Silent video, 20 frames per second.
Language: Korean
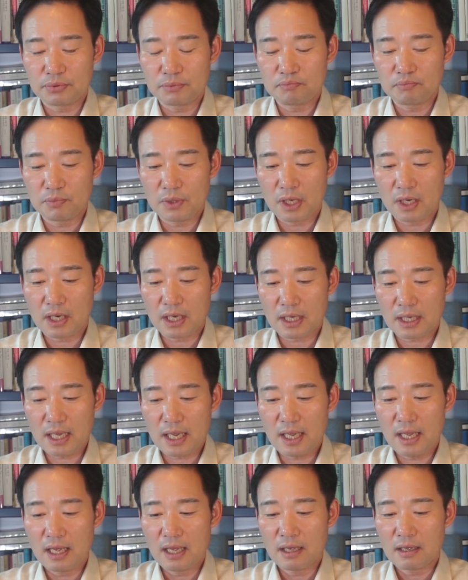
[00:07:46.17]

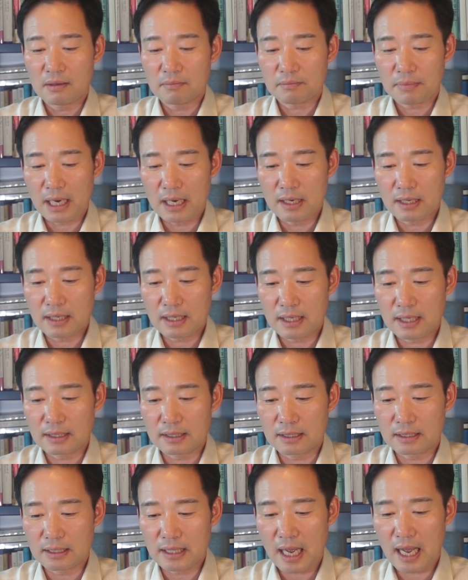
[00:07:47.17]
분명하게
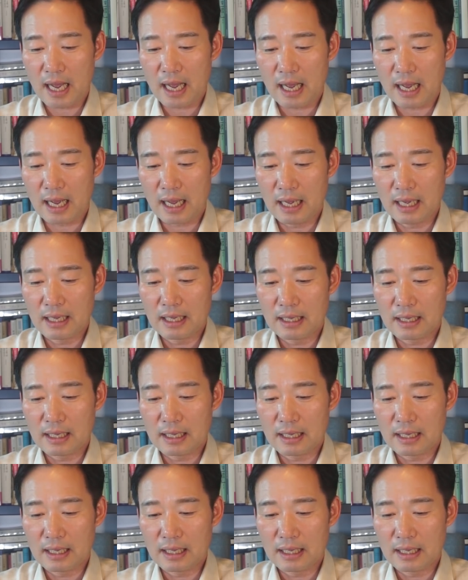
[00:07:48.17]
밝힌다.